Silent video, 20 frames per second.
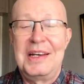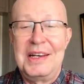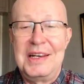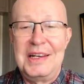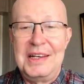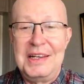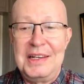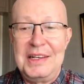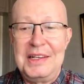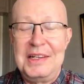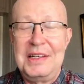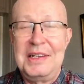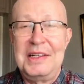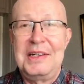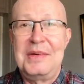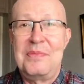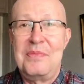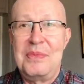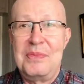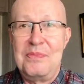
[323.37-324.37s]

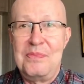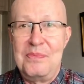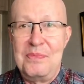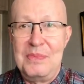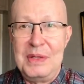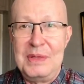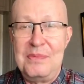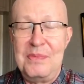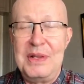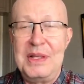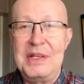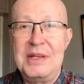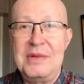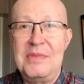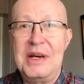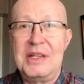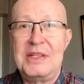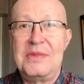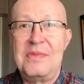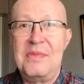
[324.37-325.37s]
Э,
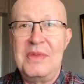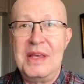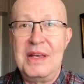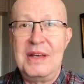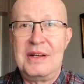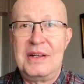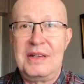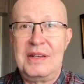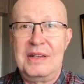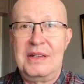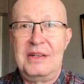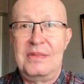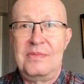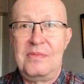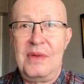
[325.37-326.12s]
принимать меры,